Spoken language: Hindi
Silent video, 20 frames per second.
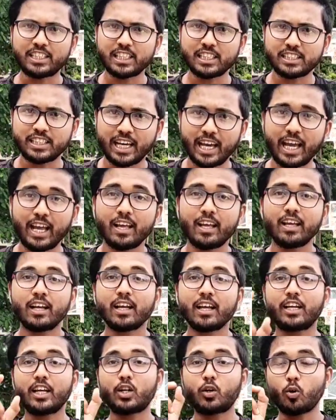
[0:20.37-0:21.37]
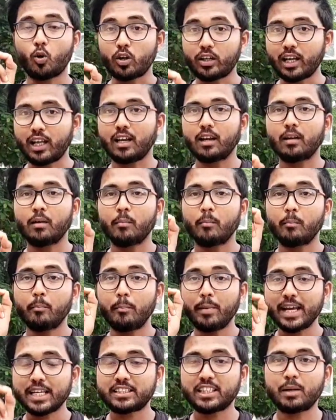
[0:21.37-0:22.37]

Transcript: पहली चीज़ ये कि टोटल